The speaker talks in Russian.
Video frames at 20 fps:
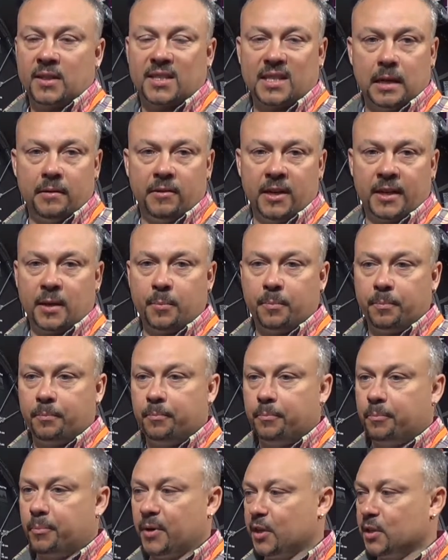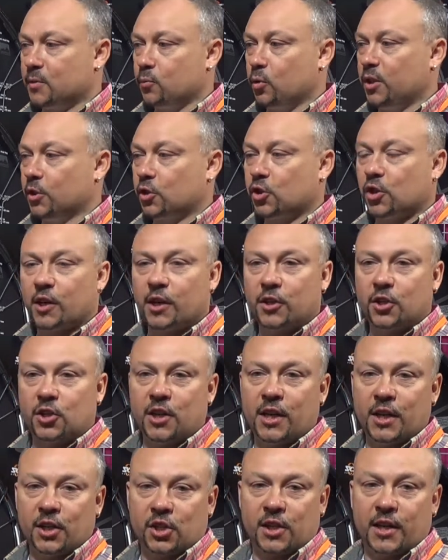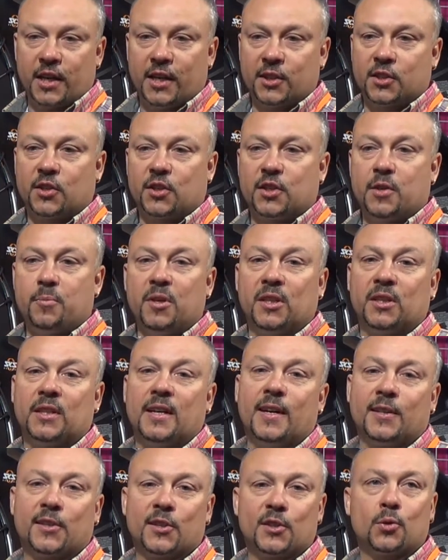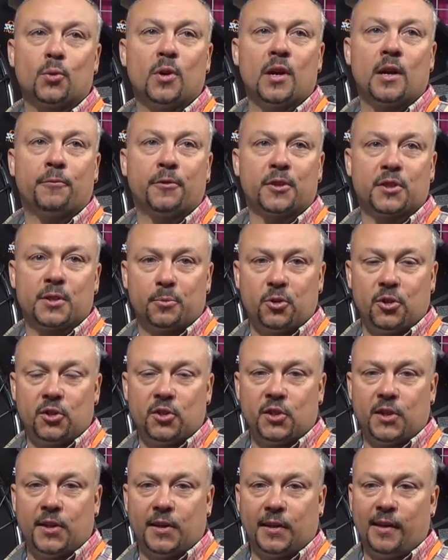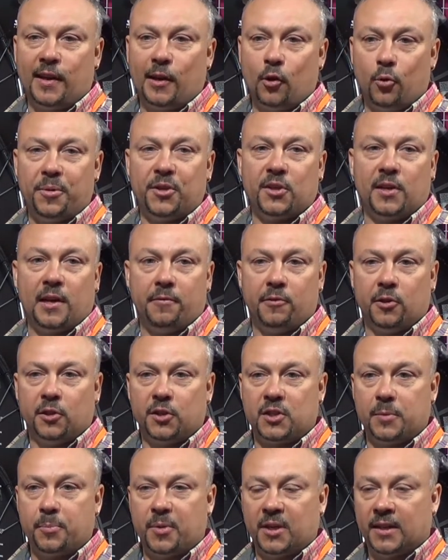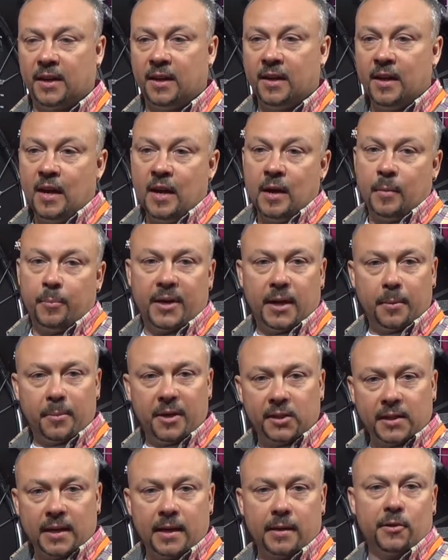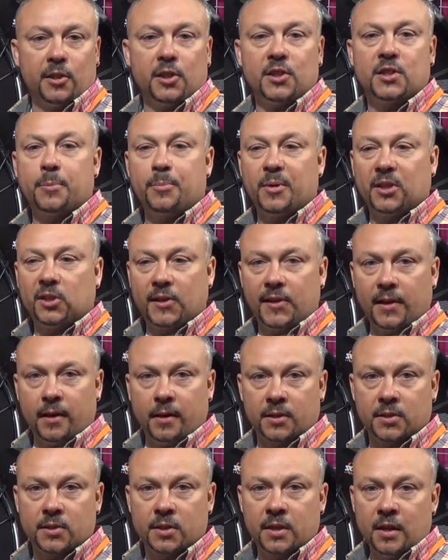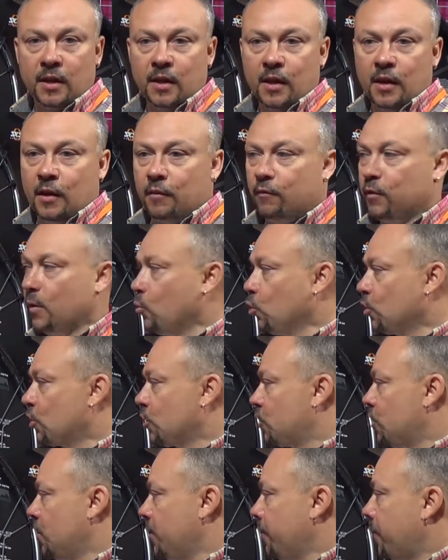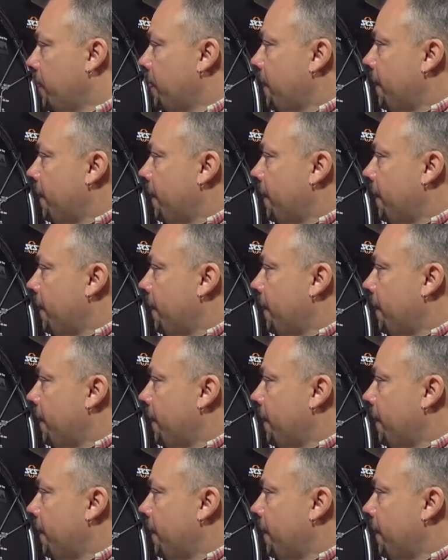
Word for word: словаки производят широчайший ассортимент аксессуаров и запчастей для любителей велосипеда. Приобретая велосипед «Келес», вы можете